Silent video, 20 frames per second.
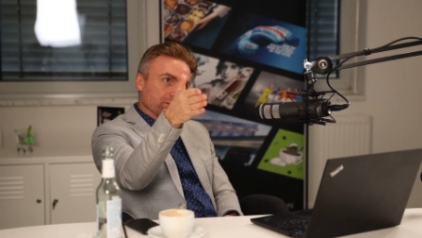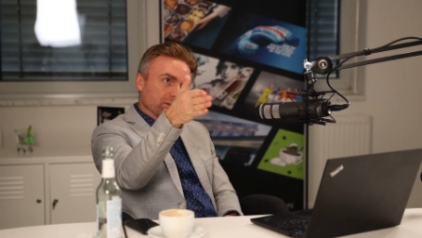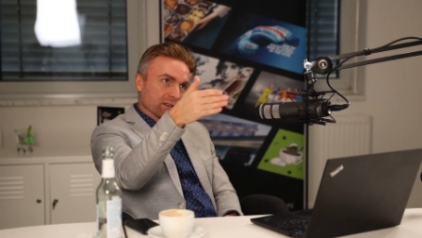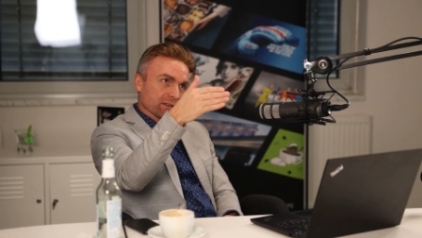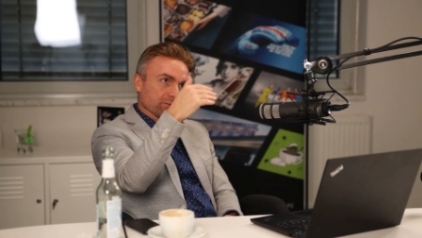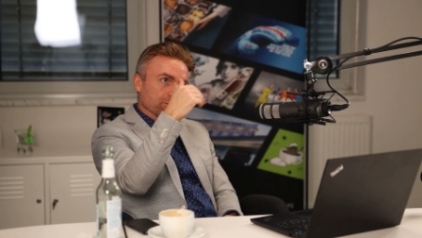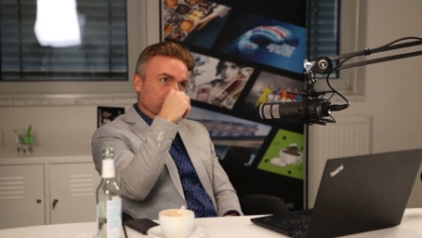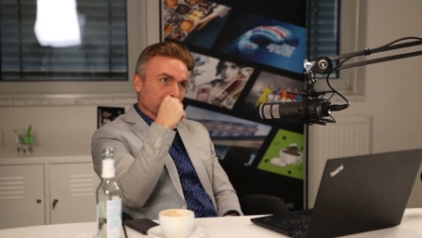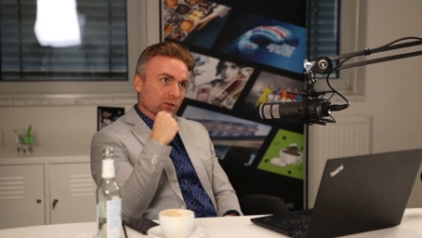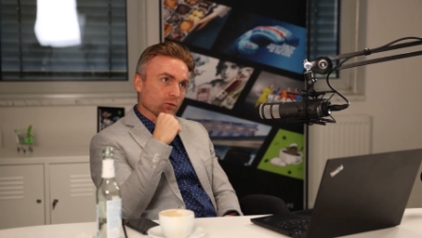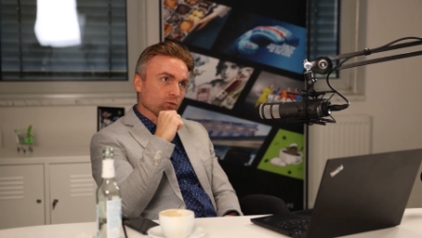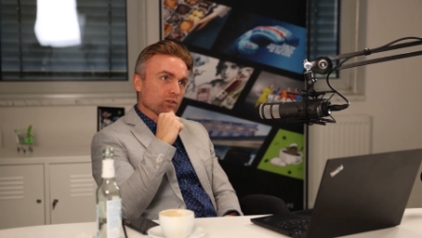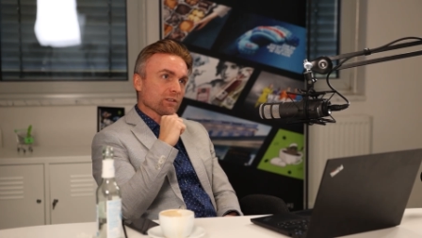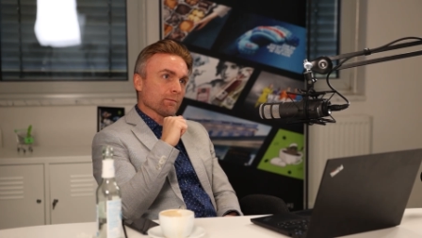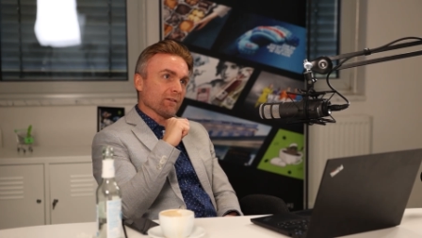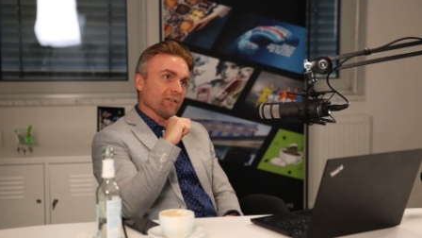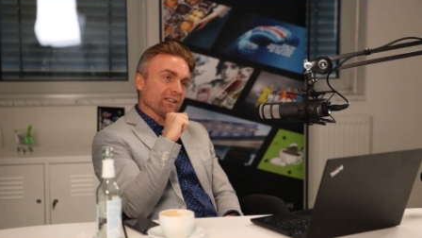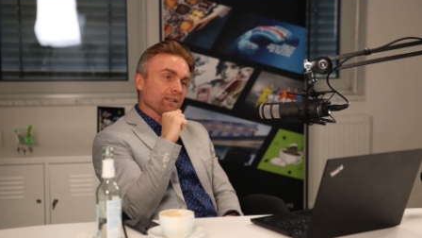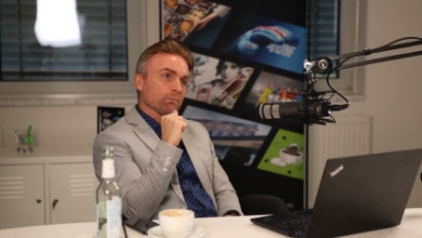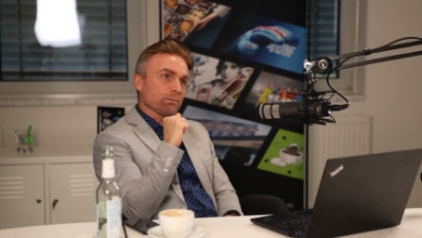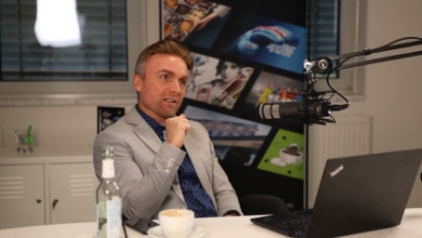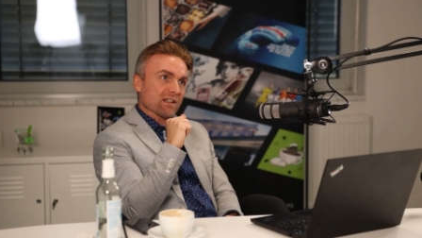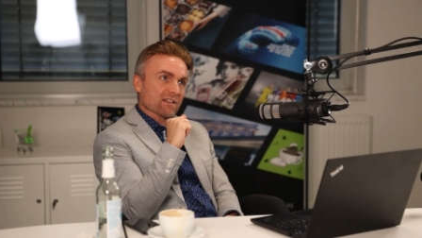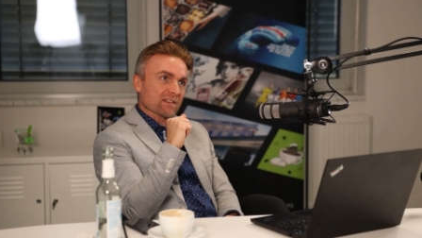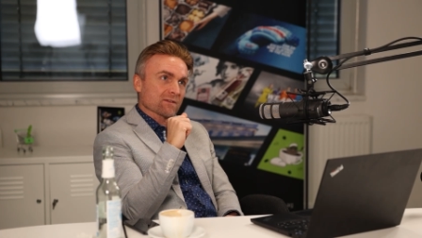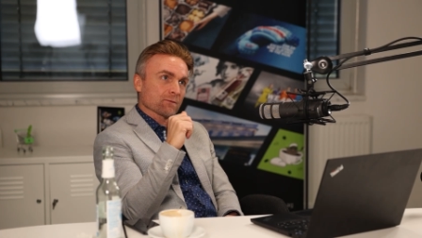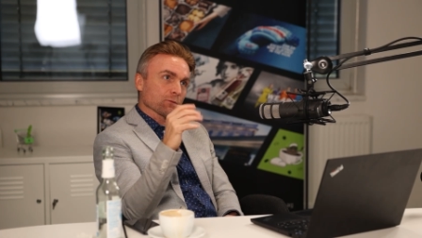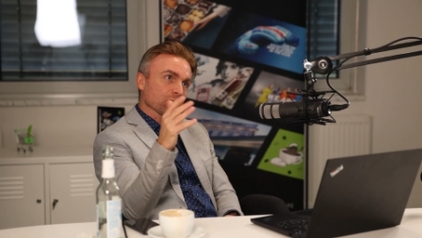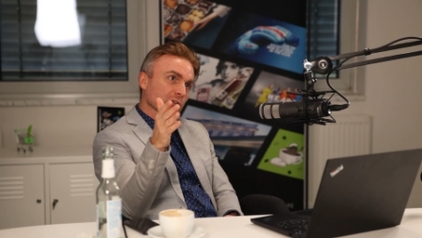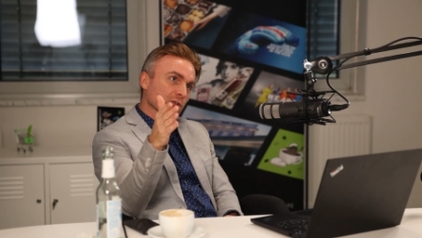von, von der Route mal
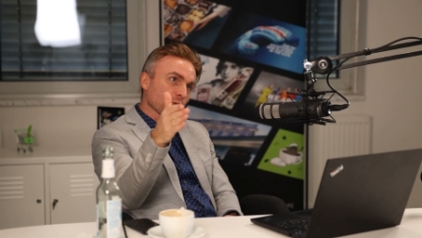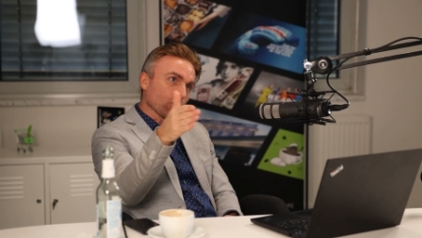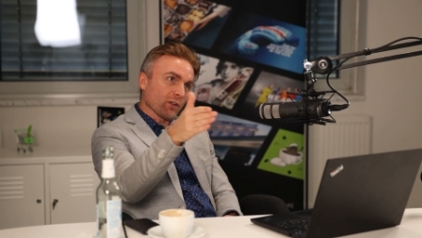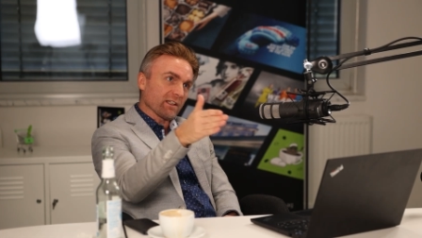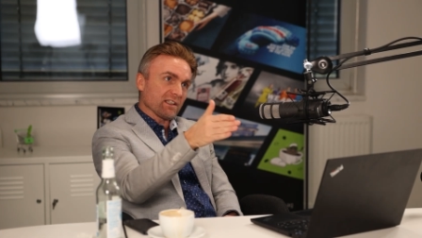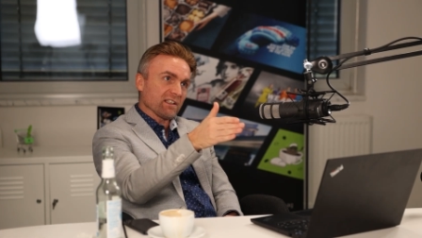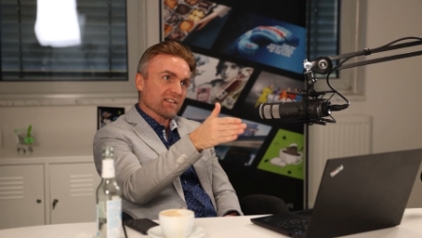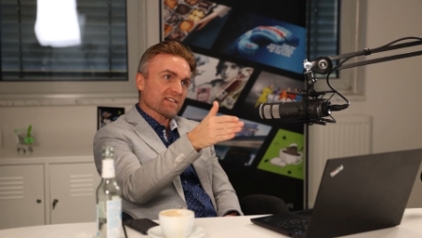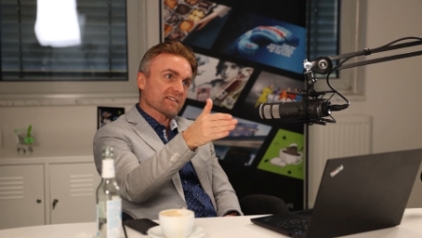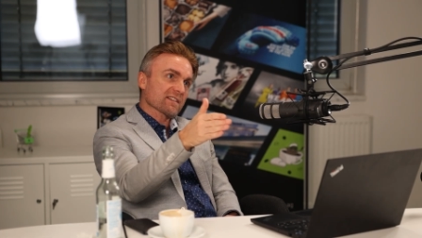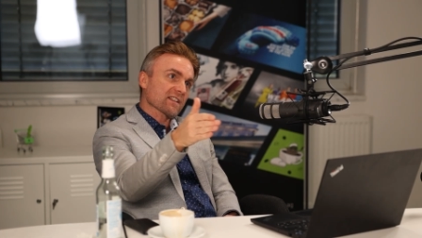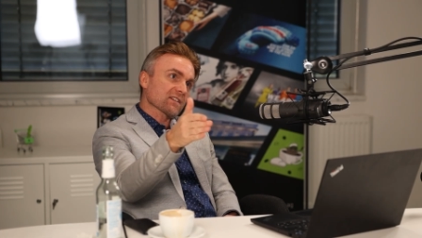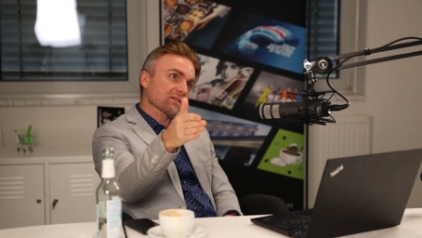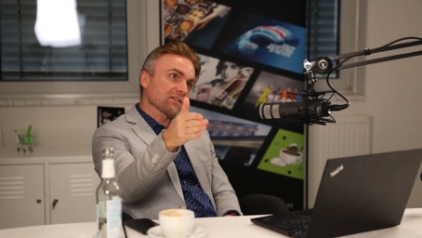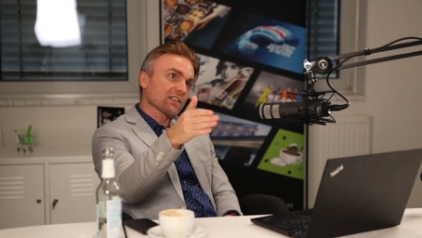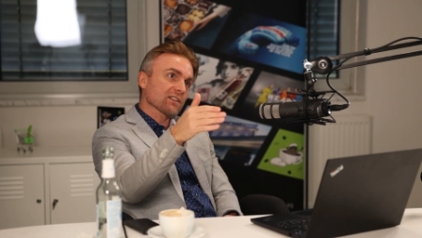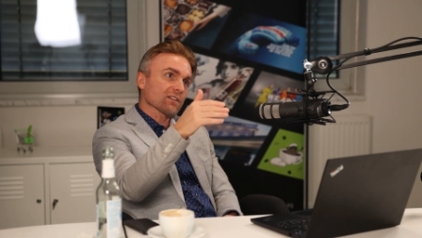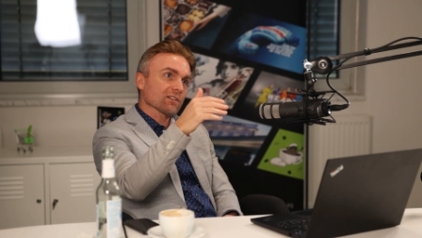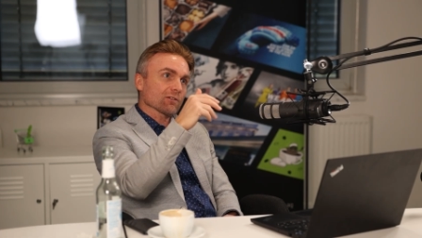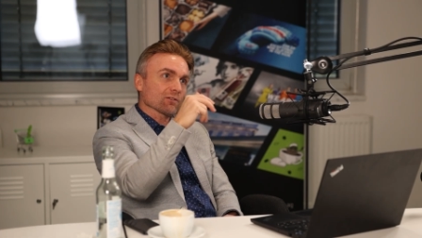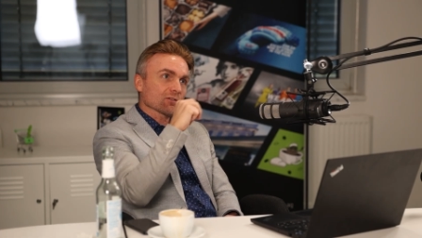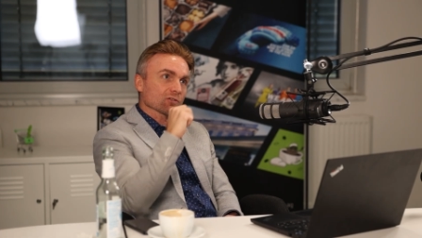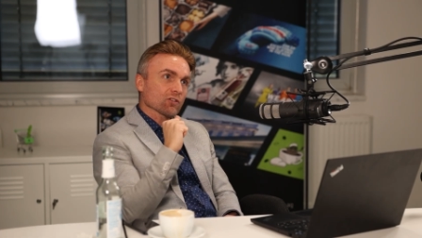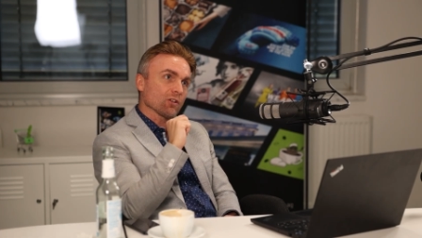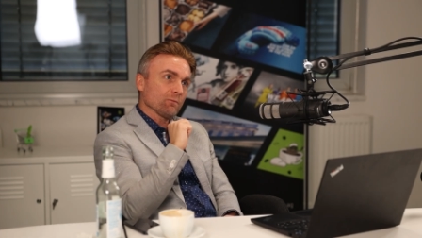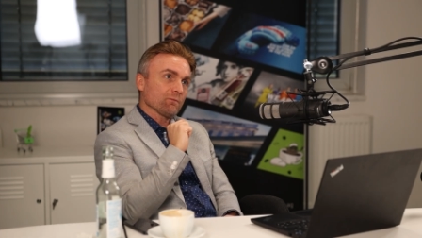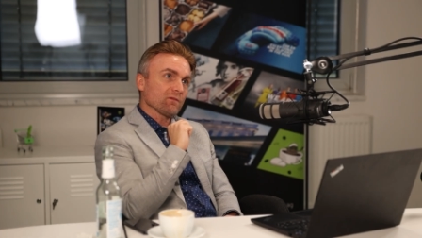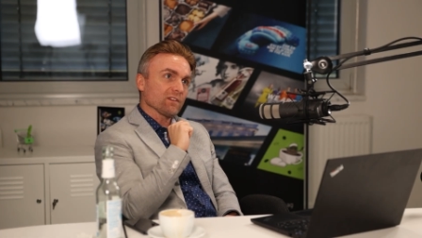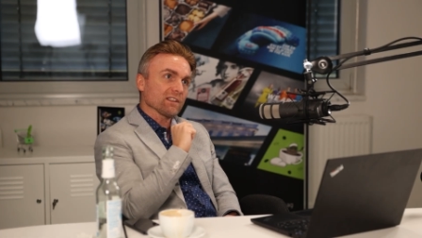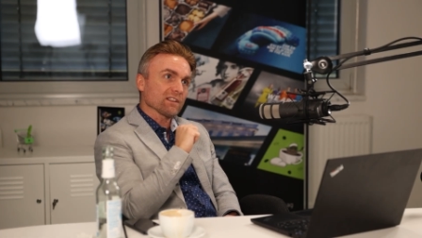weggeblasen wird, korrigiert es das wieder und
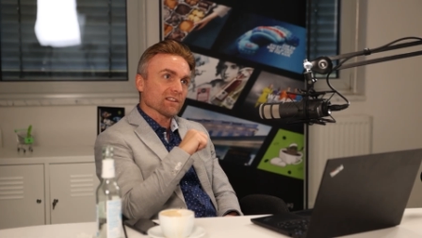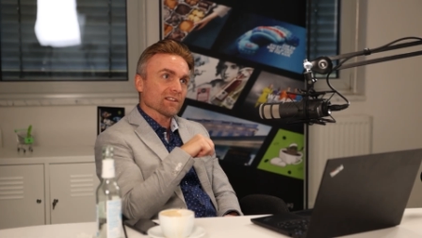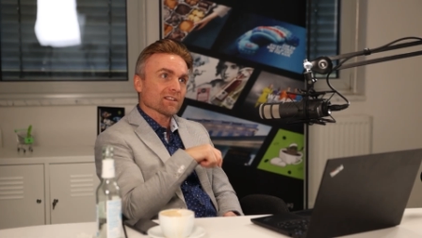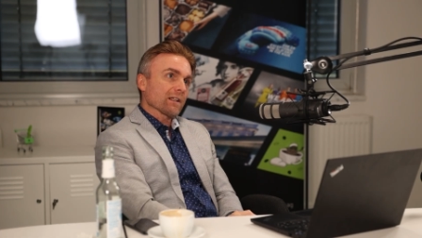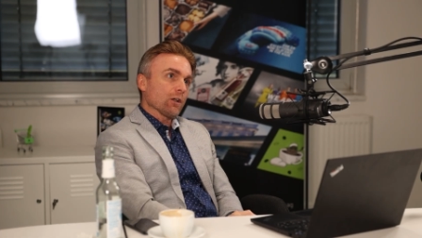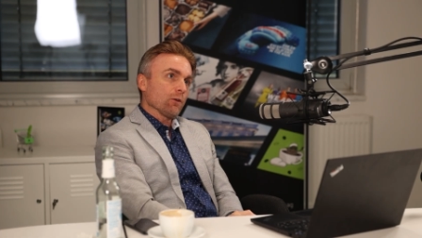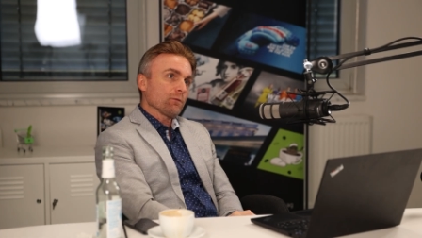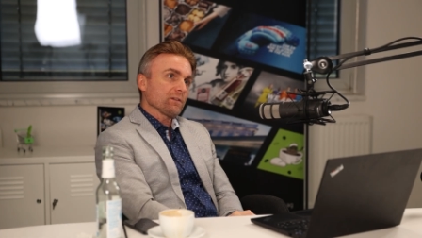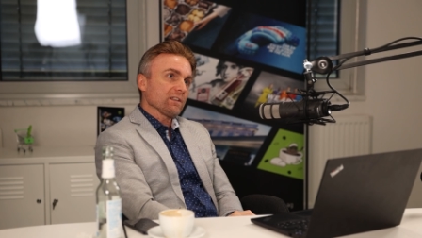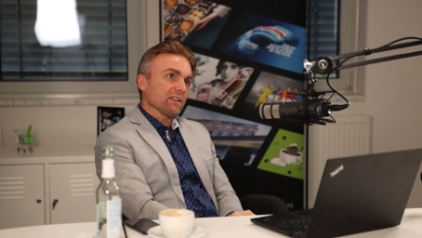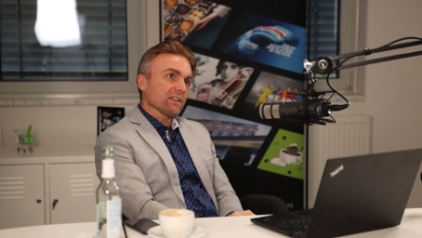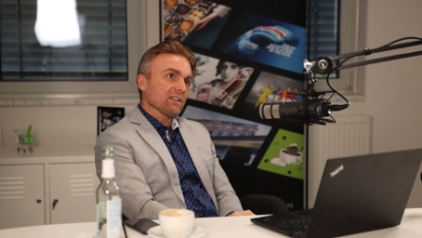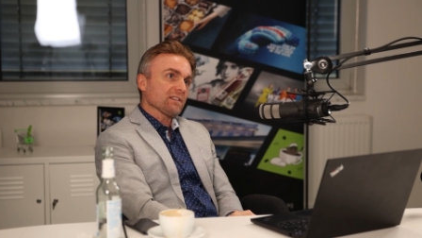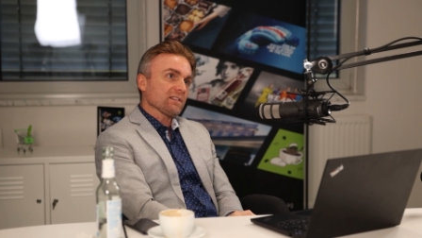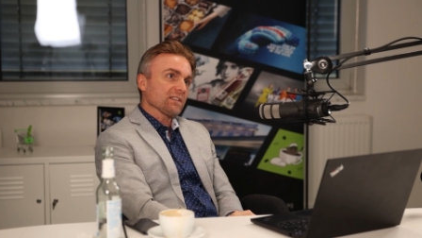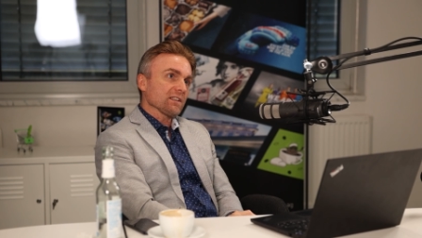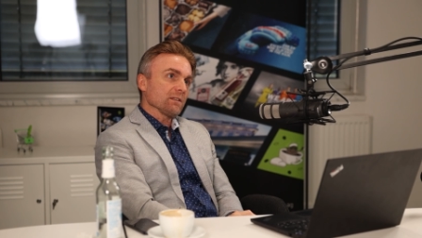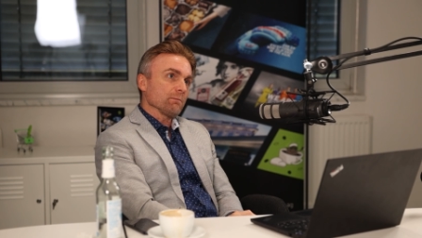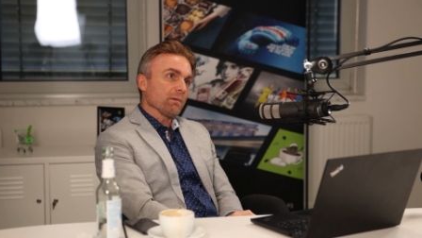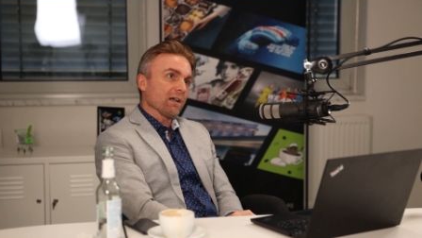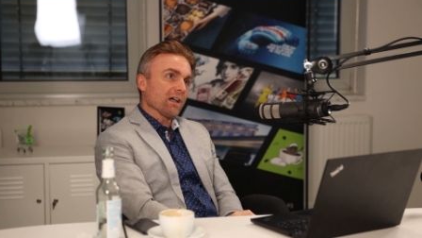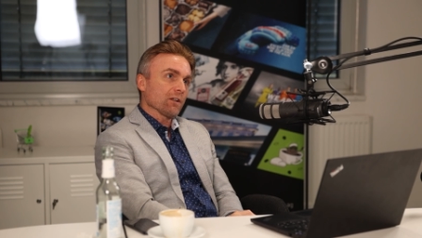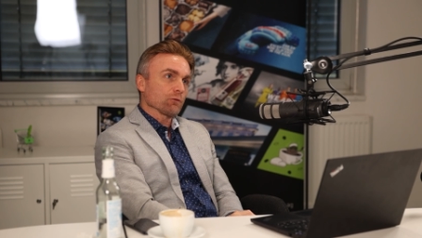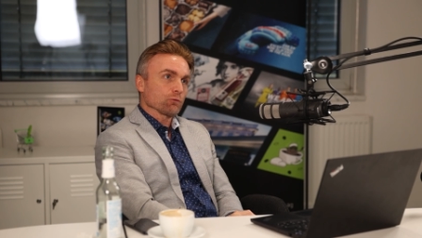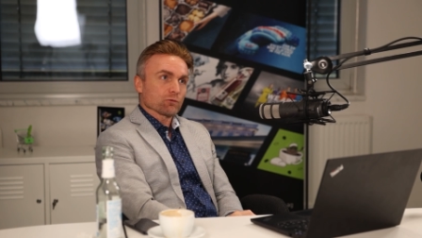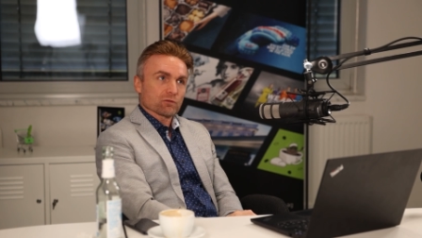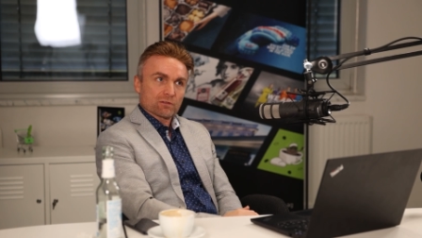kommt wieder auf die richtige Bahn.